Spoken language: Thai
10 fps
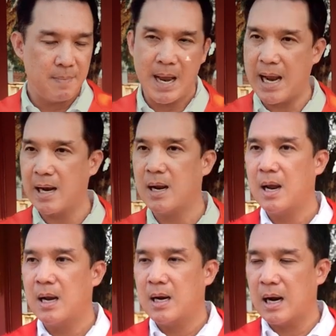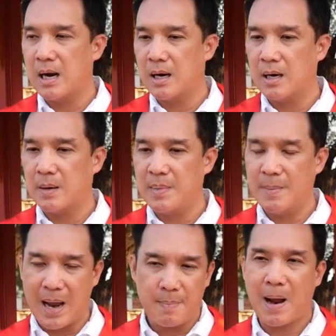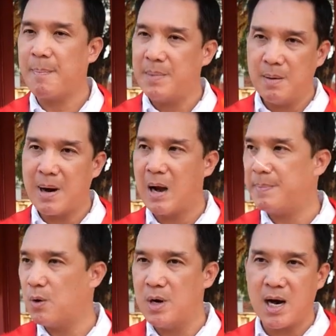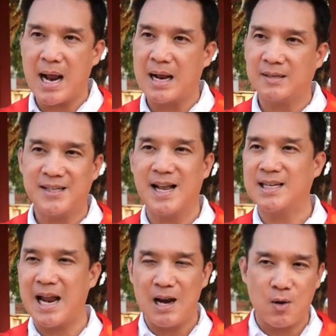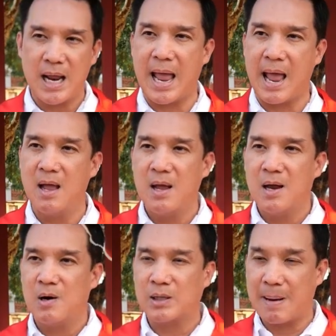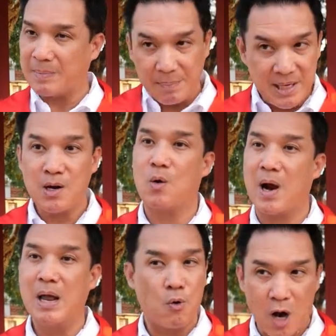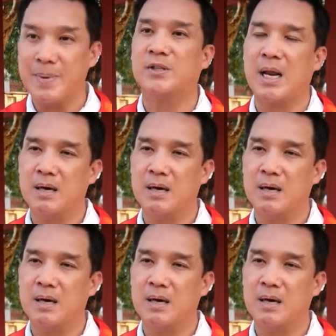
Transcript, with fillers: เบตมีแผ่นพับมีใบปลิวเดินหาเสียงใช้รถแห่เราทำเต็มที่ของเราให้ร้อยเปอร์เซ็นต์